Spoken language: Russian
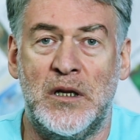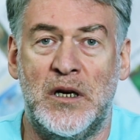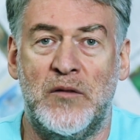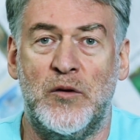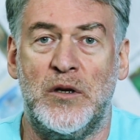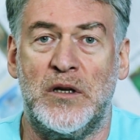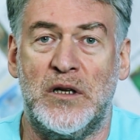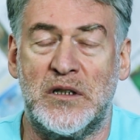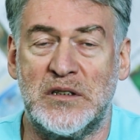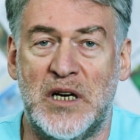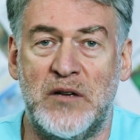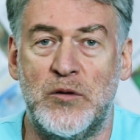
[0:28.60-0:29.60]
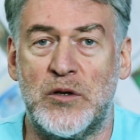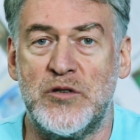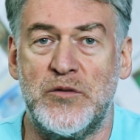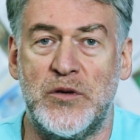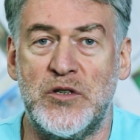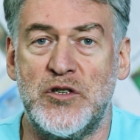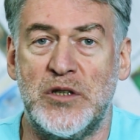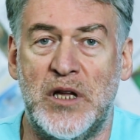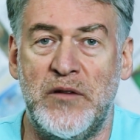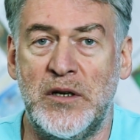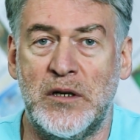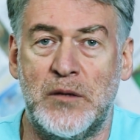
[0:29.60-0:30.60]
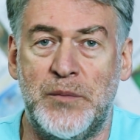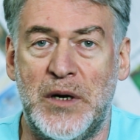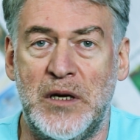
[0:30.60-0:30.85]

довольно разговорчивый человек